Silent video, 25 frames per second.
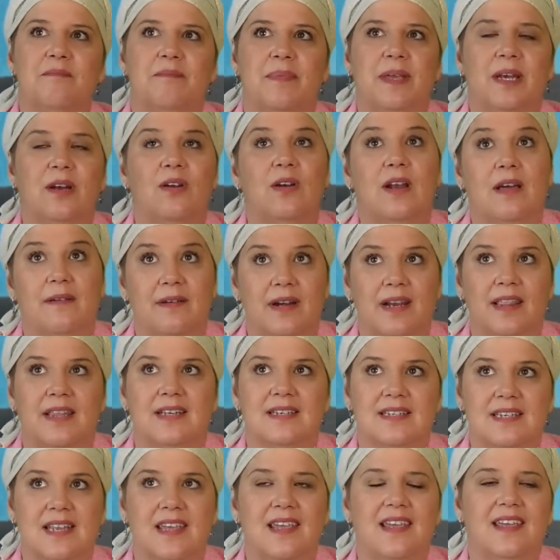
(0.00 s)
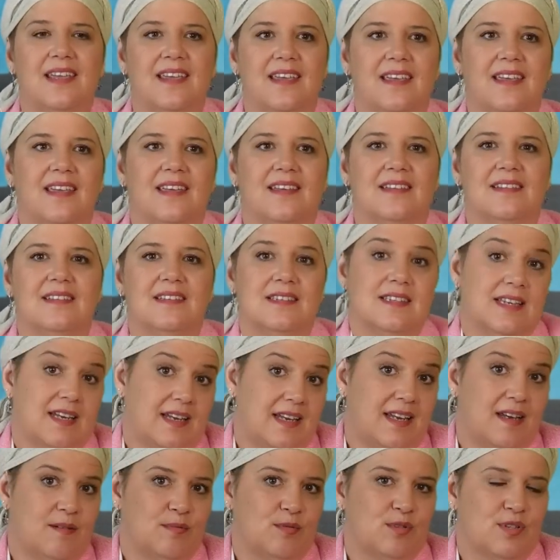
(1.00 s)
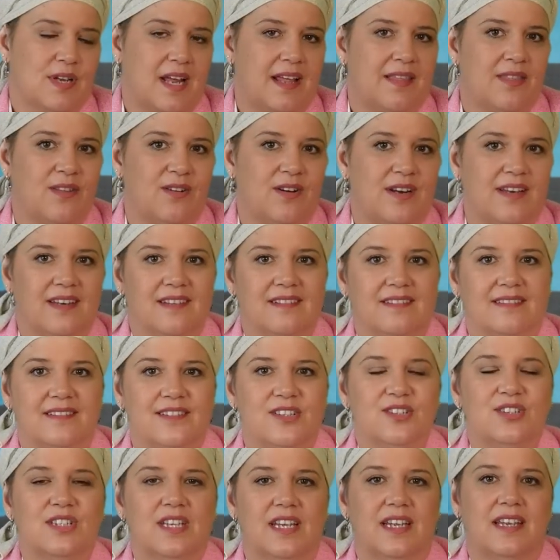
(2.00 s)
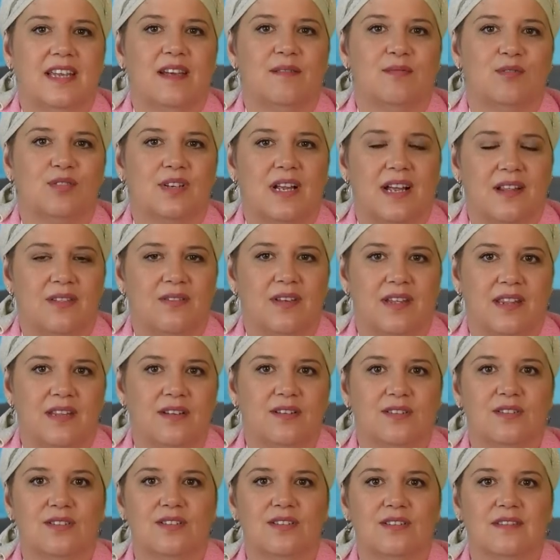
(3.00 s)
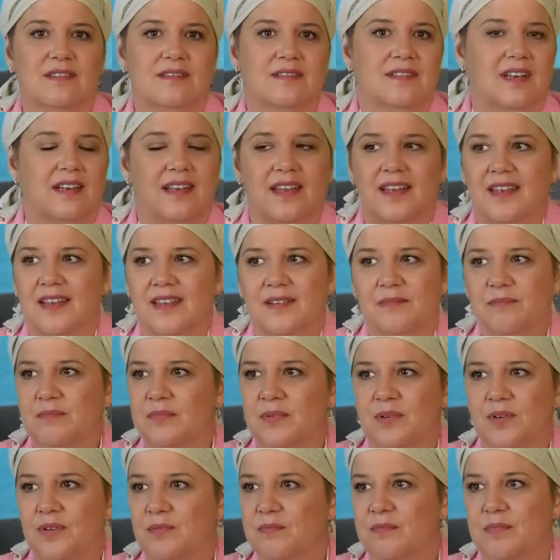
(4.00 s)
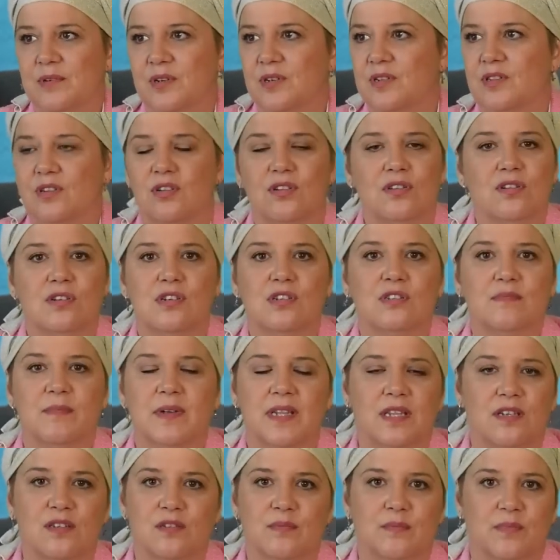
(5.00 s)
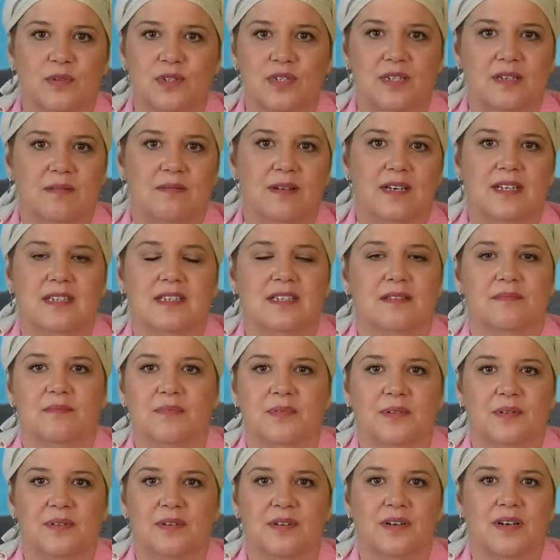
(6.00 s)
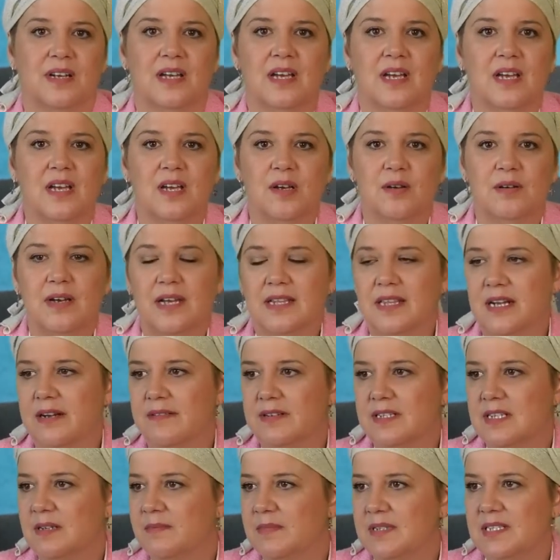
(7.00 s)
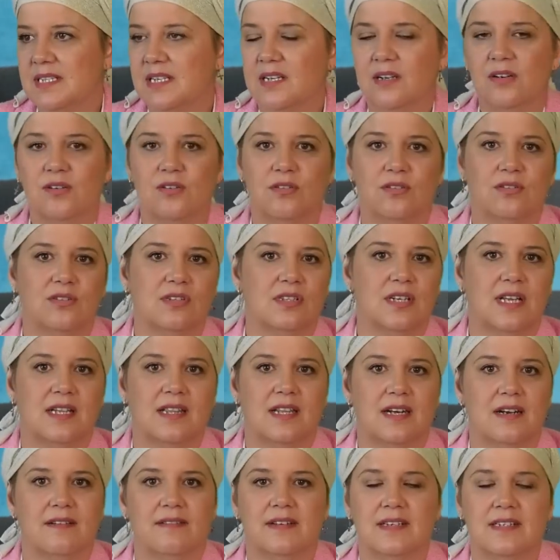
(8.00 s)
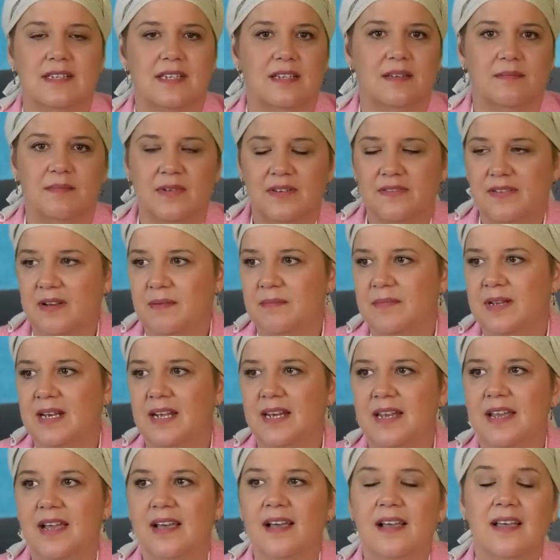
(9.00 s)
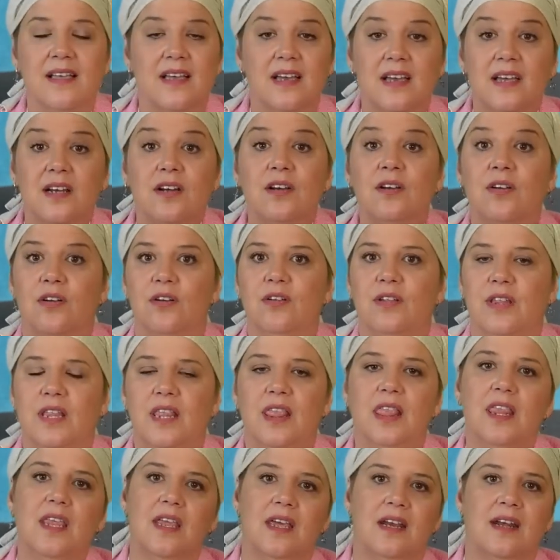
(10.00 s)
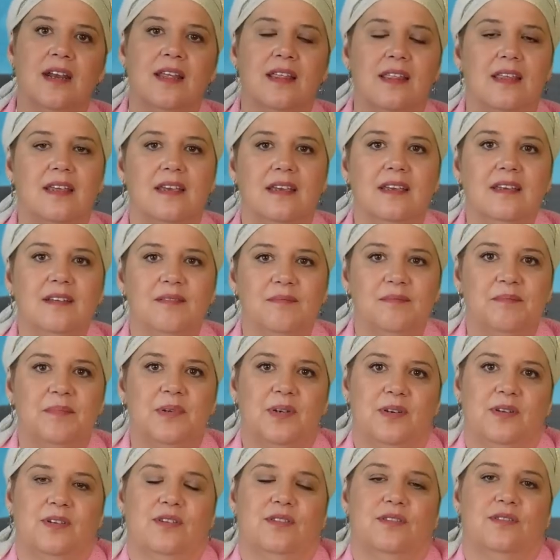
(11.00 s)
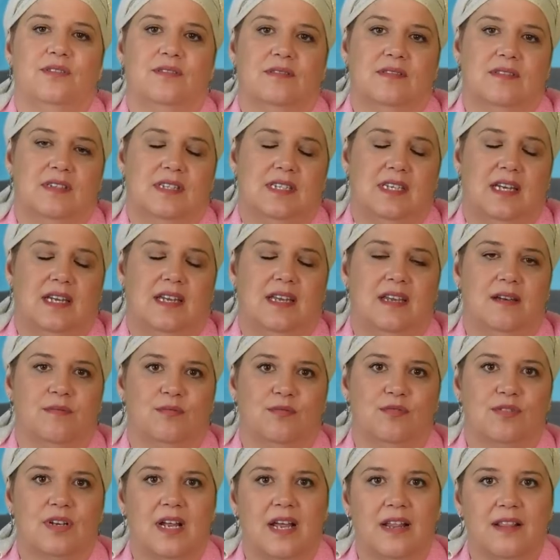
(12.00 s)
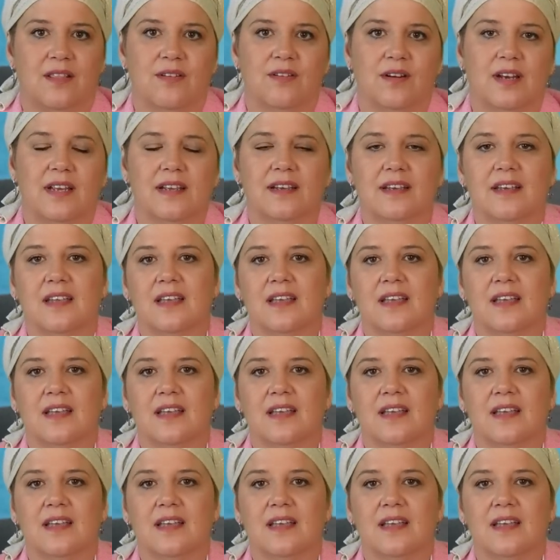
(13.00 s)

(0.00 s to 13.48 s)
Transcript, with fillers: pero la verdad es que seguía buscándole, yo seguía buscando a Dios. Eh, por, por, todos los medios posibles, por, a través de mis hijos, a través de mi familia. No lo decía nadie, pero yo seguía buscándole.